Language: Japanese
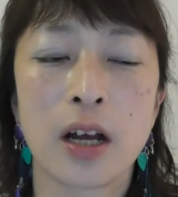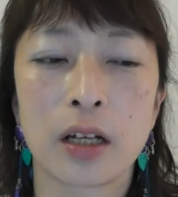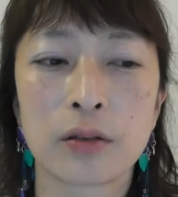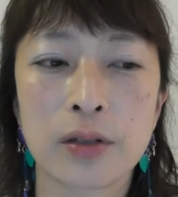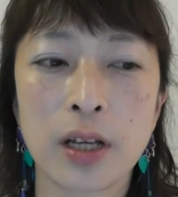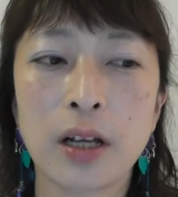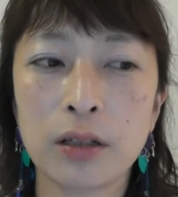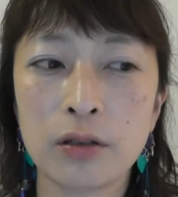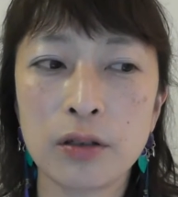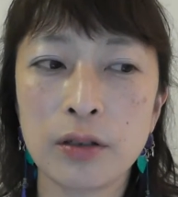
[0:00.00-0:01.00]
あのせっか
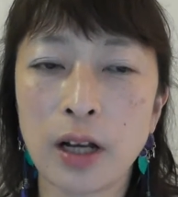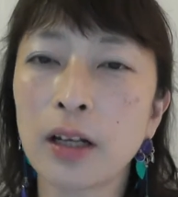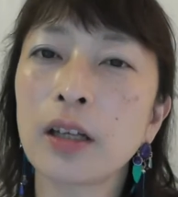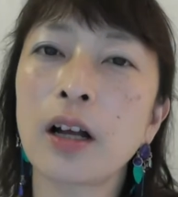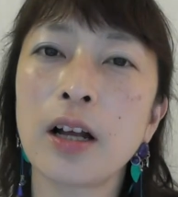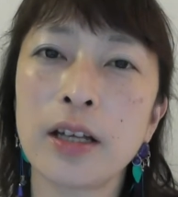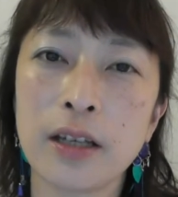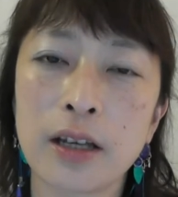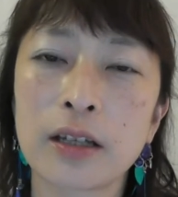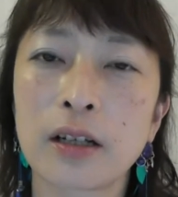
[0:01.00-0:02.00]
くなかなか会え
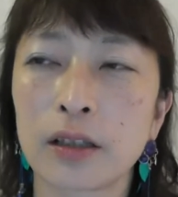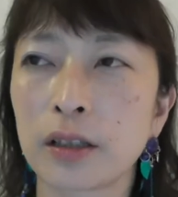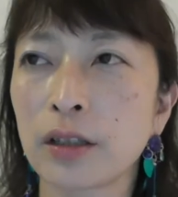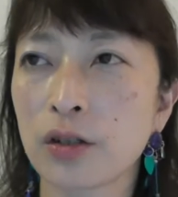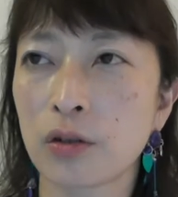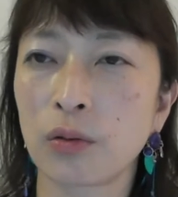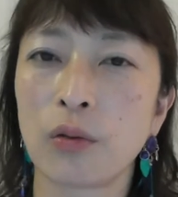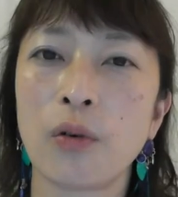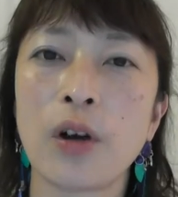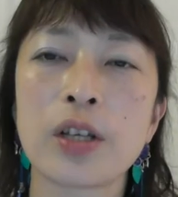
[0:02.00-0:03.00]
ない方たち
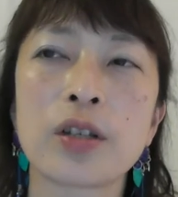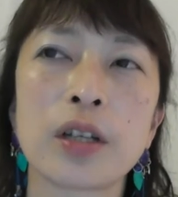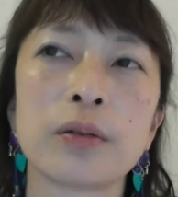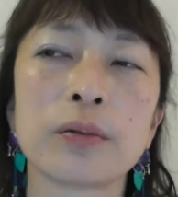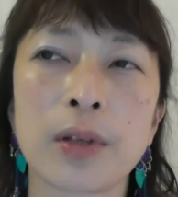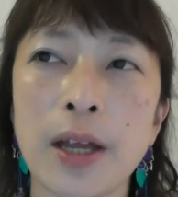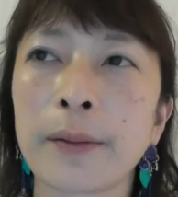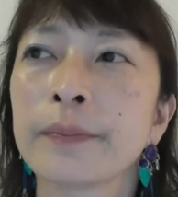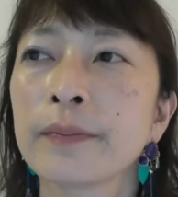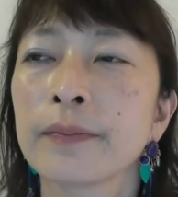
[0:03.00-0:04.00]
とお会いしているの
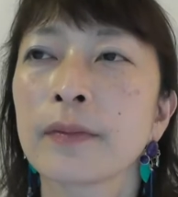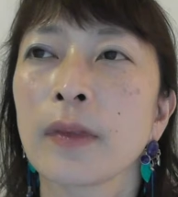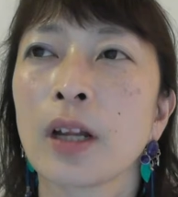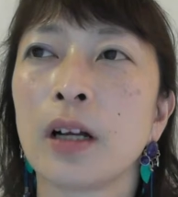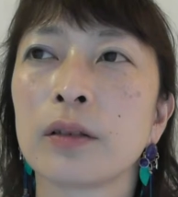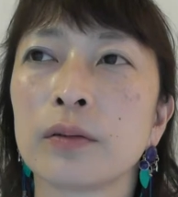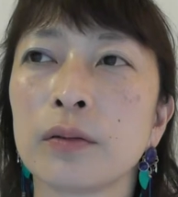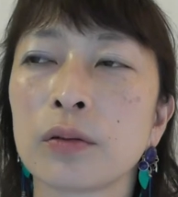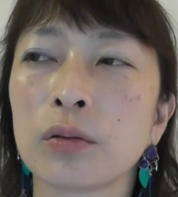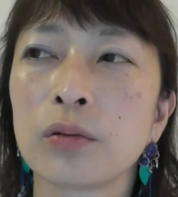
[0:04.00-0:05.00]
であ
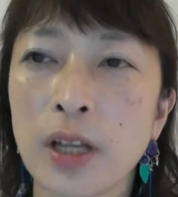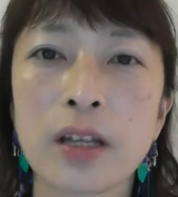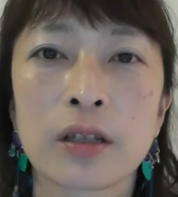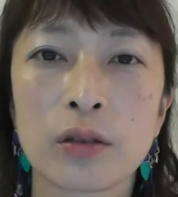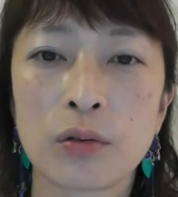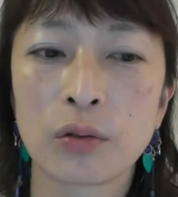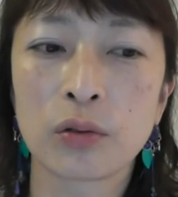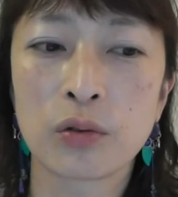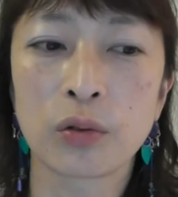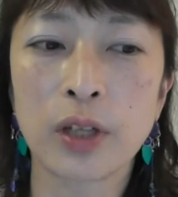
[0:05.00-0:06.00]
のそのね
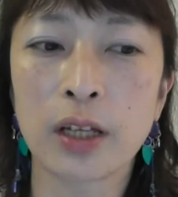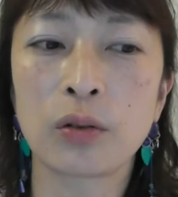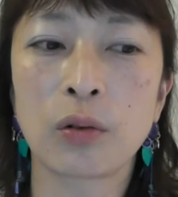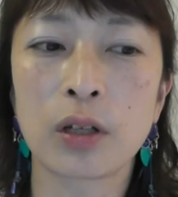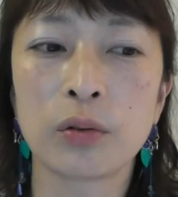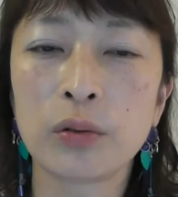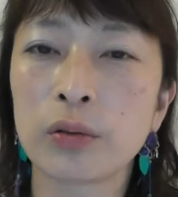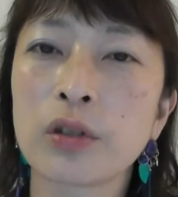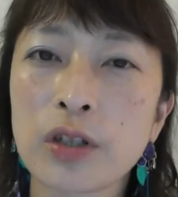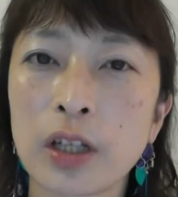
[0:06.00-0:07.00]
状態とかどういうふう
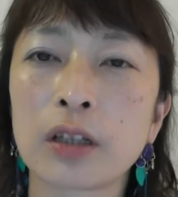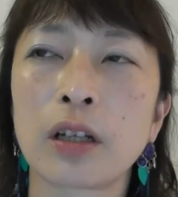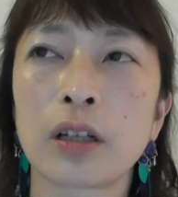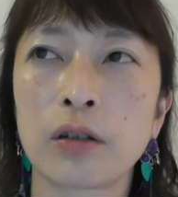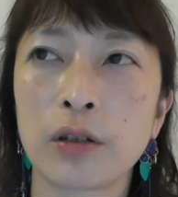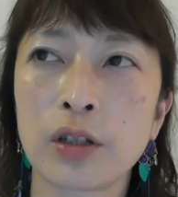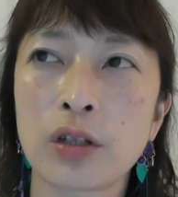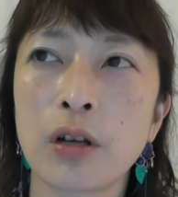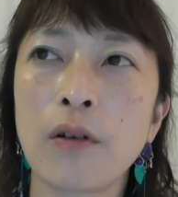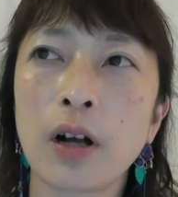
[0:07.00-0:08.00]
にしてったらって
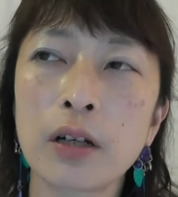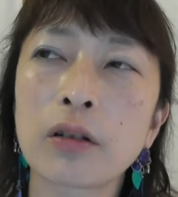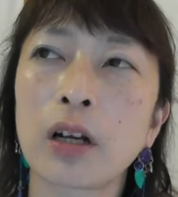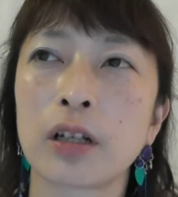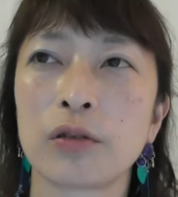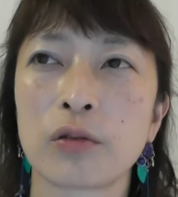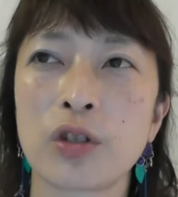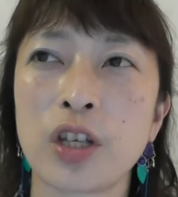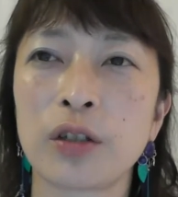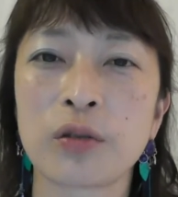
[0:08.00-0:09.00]
私が分かる限りの
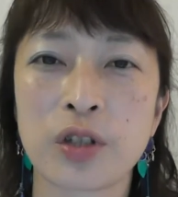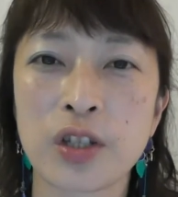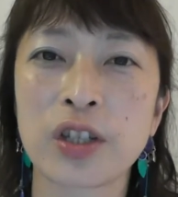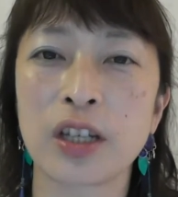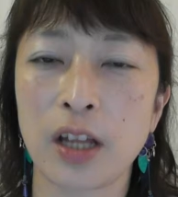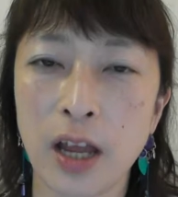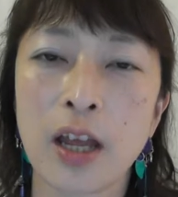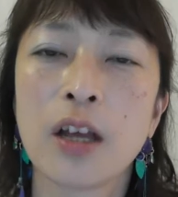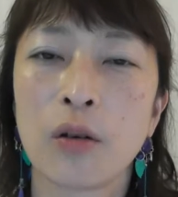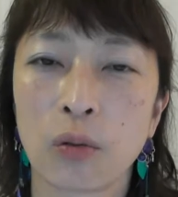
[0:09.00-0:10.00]
知恵と知識で
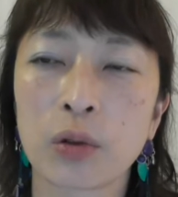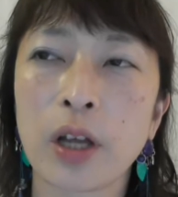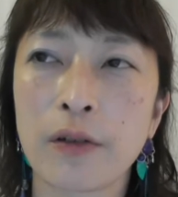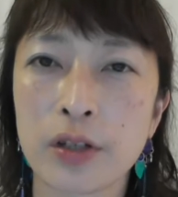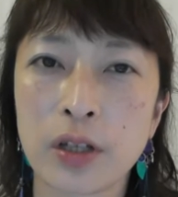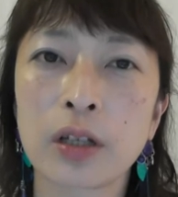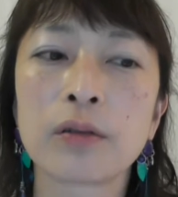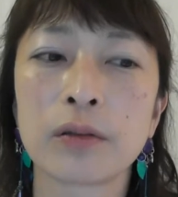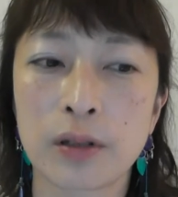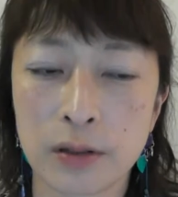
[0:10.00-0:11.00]
お答えはしてい
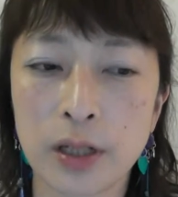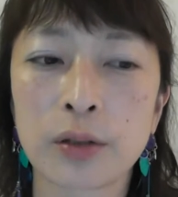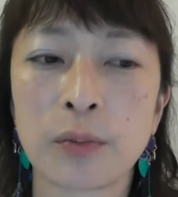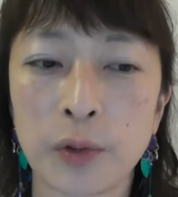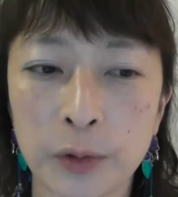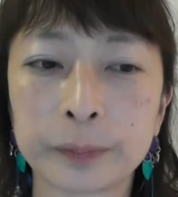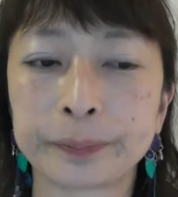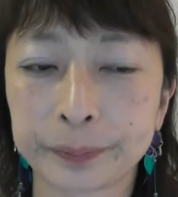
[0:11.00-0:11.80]
くんですけれども。